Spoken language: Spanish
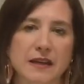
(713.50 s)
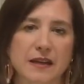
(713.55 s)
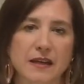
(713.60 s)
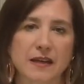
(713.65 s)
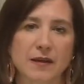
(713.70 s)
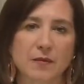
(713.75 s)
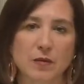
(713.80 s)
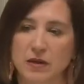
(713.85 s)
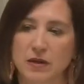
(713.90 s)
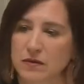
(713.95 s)

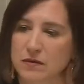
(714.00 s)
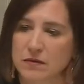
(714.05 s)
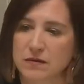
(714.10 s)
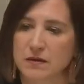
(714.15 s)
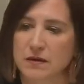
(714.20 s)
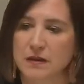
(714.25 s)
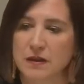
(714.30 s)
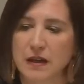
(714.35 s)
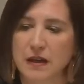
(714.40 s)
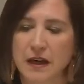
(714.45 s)
eh, bueno,
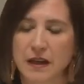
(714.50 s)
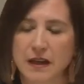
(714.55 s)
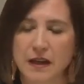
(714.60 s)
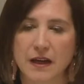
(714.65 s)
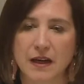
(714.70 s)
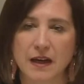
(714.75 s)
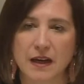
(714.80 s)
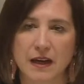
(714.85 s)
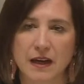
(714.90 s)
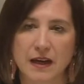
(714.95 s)

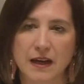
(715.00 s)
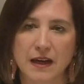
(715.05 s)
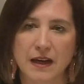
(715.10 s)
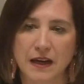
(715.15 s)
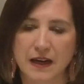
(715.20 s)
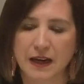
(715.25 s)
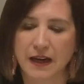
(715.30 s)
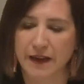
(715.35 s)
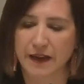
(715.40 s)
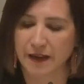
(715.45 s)
cada,
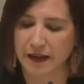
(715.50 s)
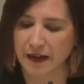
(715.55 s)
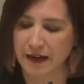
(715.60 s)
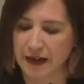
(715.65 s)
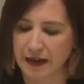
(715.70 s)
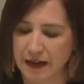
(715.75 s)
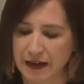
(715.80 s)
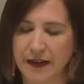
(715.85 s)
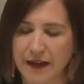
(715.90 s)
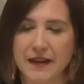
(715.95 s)

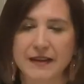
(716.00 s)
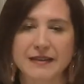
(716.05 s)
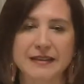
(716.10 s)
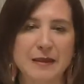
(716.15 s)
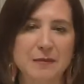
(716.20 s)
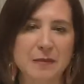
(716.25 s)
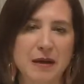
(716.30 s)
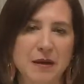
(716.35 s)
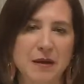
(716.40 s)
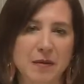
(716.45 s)

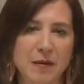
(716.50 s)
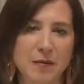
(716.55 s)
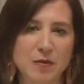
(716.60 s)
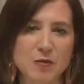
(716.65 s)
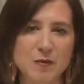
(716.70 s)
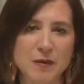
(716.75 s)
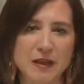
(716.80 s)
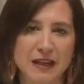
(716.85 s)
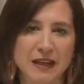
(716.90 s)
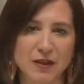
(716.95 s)
tema que vamos
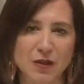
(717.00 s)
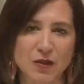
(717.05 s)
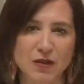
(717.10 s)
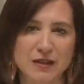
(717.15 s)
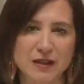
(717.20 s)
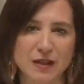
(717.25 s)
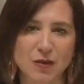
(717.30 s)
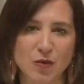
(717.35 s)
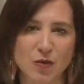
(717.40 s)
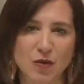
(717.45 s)
mirando
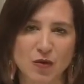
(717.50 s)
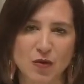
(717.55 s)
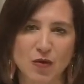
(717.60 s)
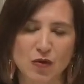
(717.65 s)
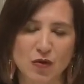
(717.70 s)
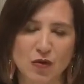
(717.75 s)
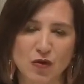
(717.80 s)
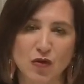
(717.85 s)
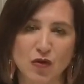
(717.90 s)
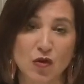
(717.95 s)
desde luego
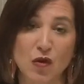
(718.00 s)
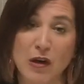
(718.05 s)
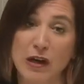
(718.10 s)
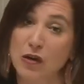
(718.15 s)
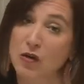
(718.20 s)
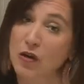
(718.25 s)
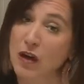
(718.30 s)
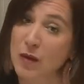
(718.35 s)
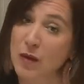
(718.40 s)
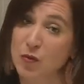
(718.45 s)
no
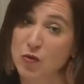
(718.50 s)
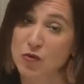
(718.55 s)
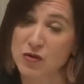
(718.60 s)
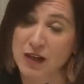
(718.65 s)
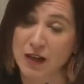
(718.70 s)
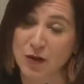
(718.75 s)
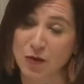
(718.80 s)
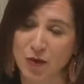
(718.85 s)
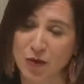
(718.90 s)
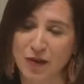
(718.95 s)
arroja
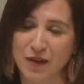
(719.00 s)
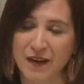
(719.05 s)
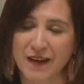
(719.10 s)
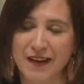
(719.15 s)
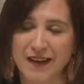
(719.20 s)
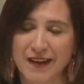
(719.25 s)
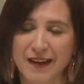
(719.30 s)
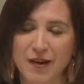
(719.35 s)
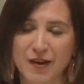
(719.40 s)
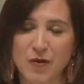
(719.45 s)
mucha luz
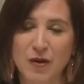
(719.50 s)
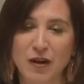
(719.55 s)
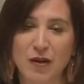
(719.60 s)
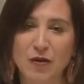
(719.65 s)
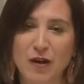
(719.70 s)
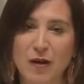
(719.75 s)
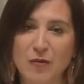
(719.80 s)
no arroja